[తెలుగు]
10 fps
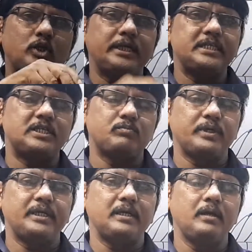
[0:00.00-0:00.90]
కూడా డిస్టర్బ్
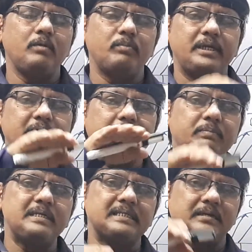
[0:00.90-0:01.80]
అయ్యి మనకి
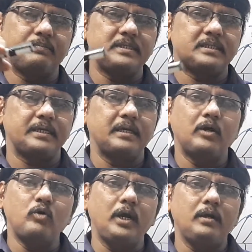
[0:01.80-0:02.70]
రిపల్స్ కనిపిస్తాయి
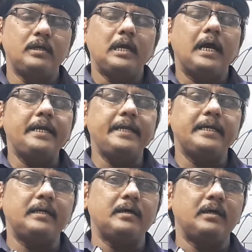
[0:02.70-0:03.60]
అవునా అంటే
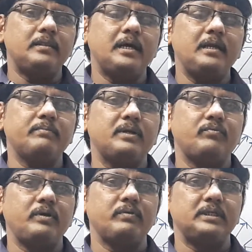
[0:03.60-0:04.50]
ఇక్కడ దాన్నే మనం
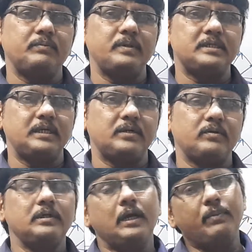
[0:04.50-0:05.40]
వేవ్ అని చెప్పేసి అంటాం
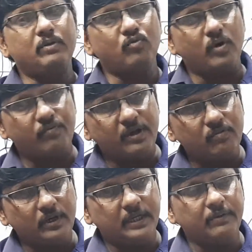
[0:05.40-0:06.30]
మనం
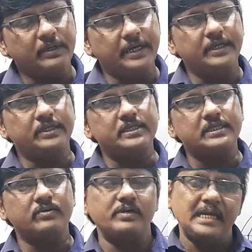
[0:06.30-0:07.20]
వేవ్లో ఏం క్రియేట్
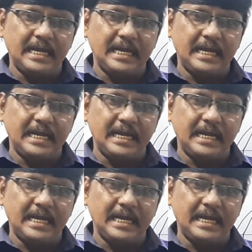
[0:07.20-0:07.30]
చేసాం